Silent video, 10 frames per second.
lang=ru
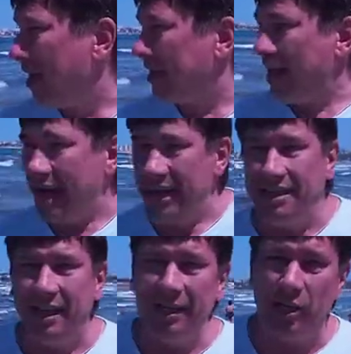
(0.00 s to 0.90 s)
Я
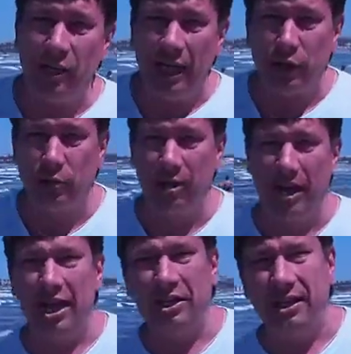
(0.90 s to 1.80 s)
искренне желаю, чтобы
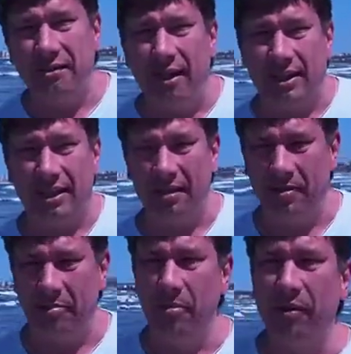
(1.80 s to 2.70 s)
каждый из вас
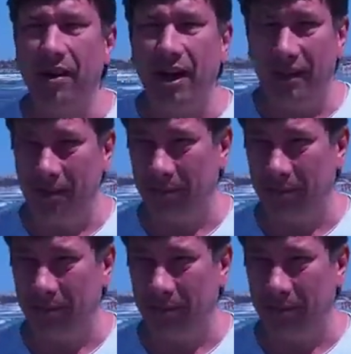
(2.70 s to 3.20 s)
побывал